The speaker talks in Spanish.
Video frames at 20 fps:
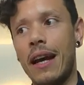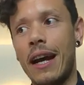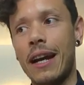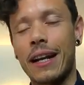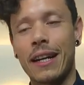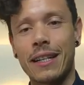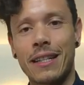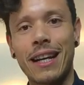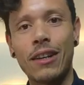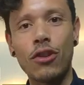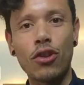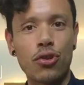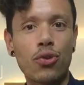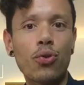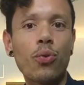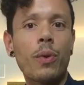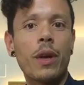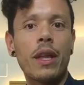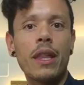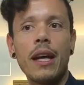arriesgando
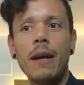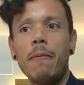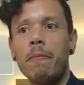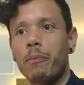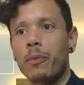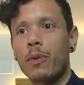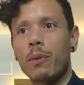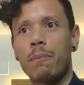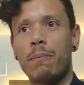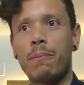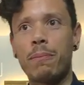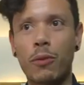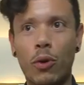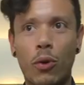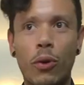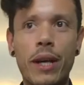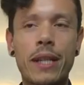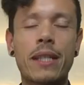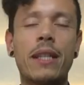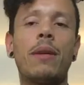su vida
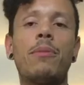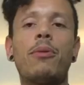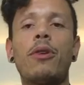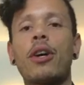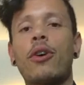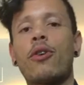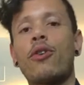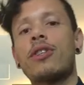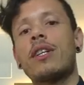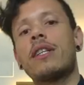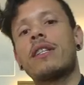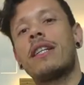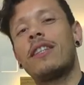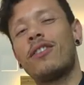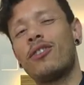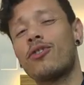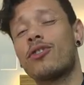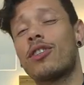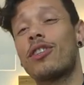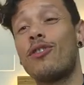con este tipo de cosas.
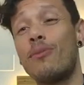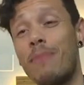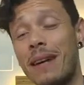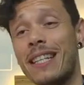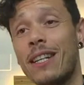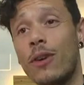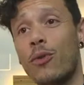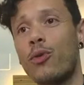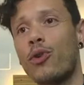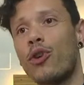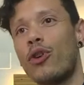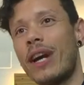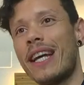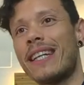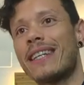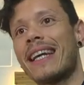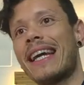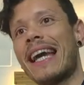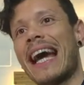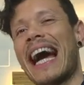Entonces, lo más seguro
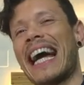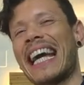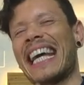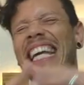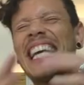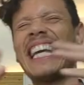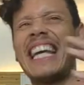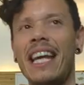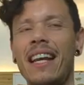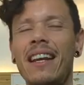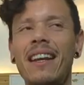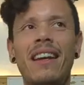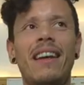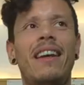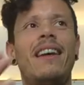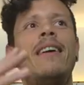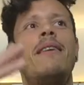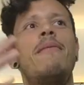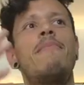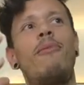es que aquel
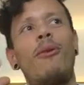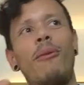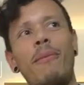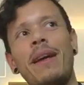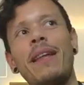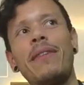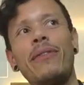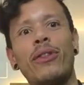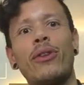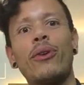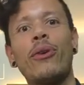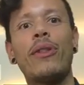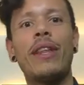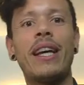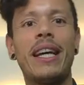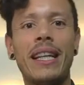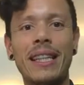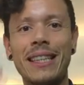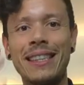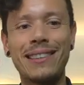momento
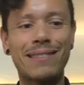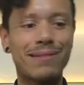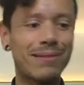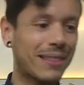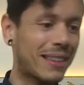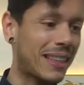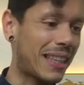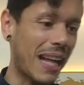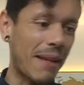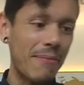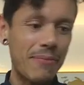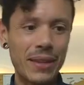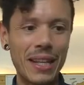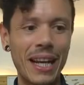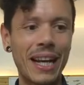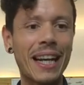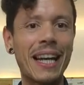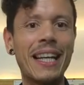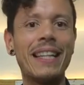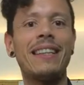de
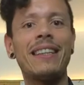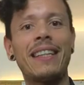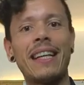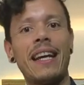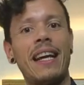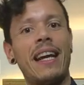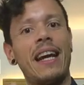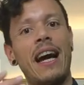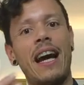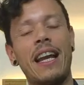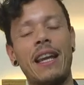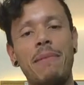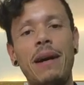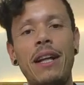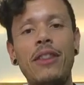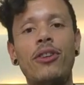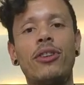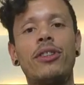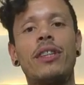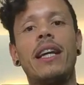tanta gente
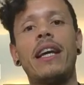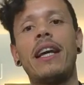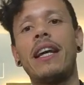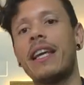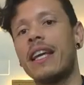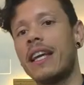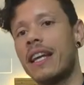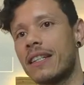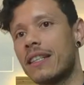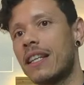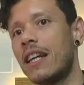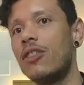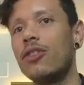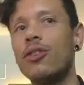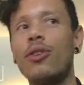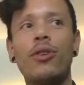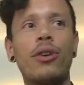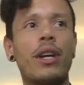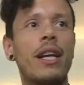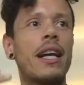animándote y
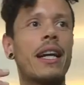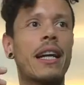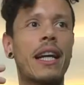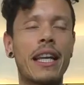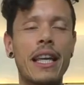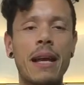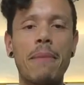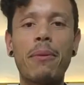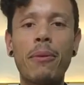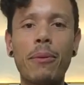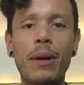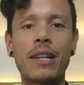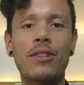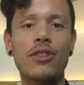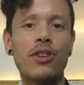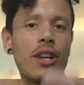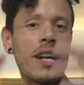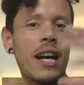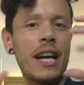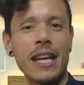estando y aquella
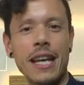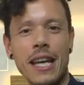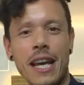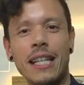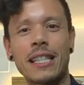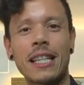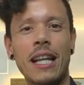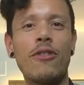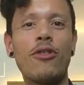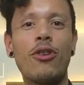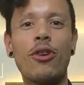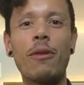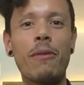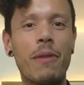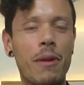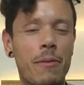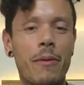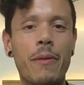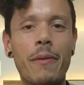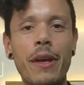población ahí estando y
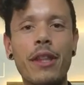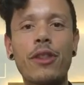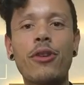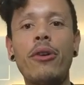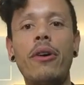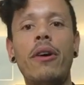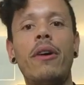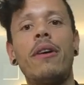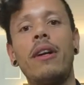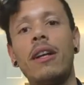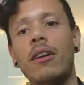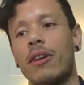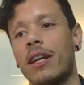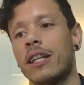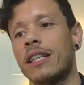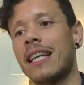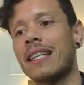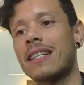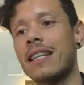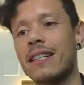viviendo lo
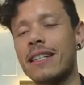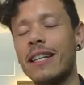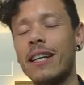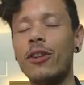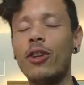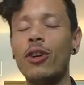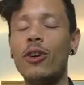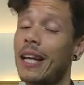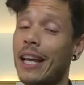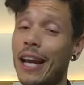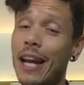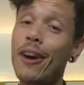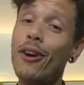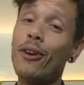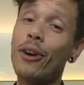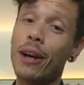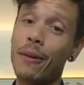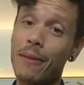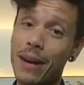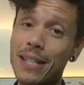que estás haciendo,
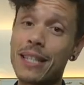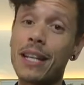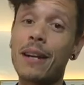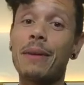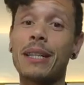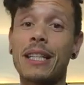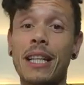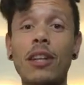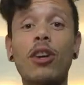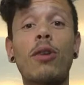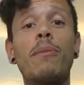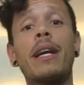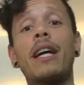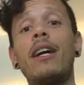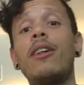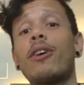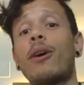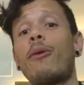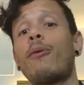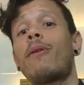creo que va a ser bastante
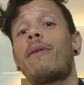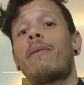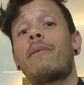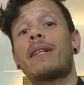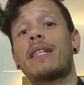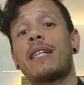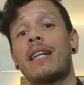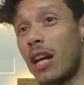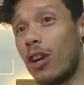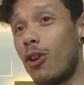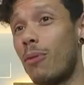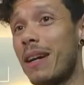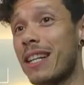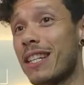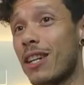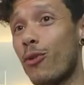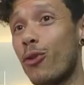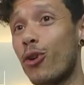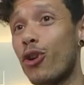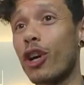complicado que vuelva a pasar. Lo
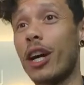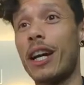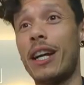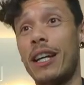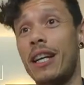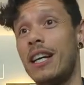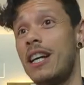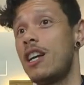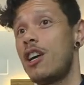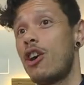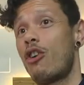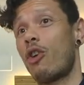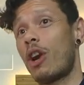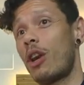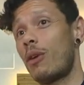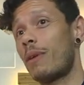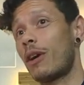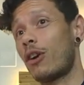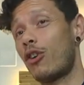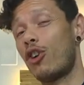más seguro que, o a
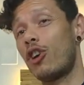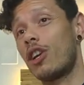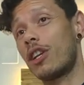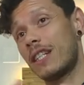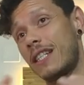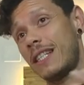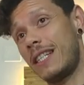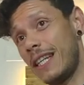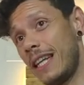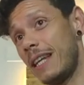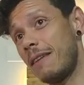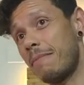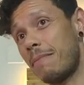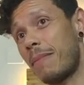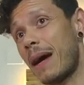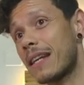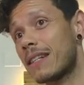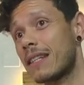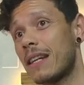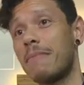lo mejor sí
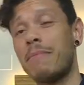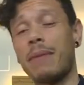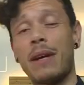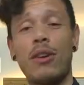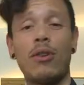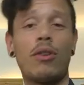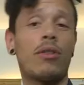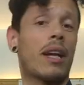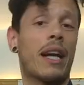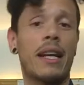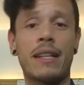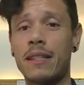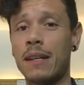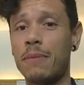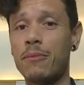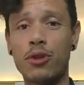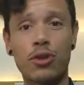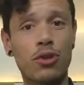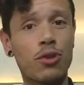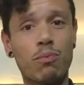pase, pero que
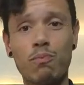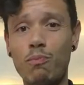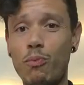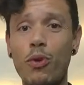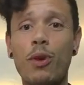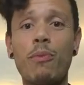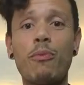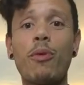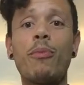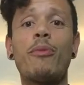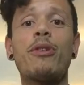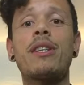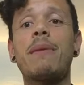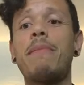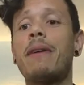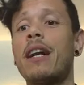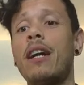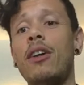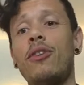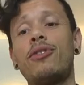estemos muy, muy, muy
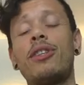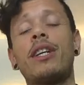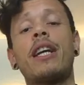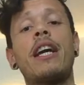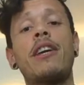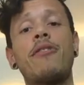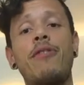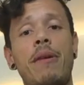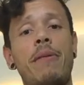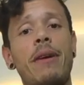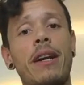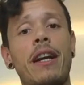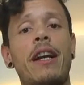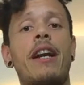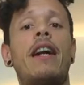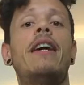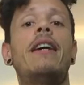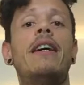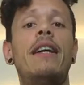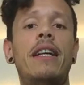separados y que haya una
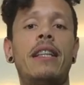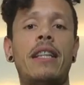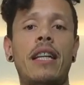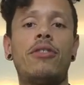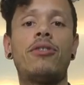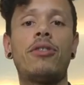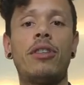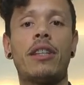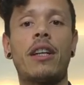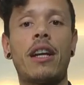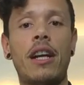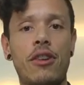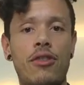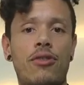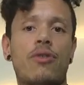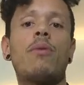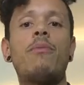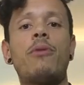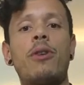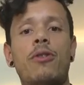barrera tanto entre
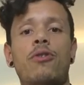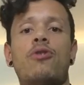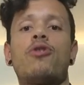ellos como en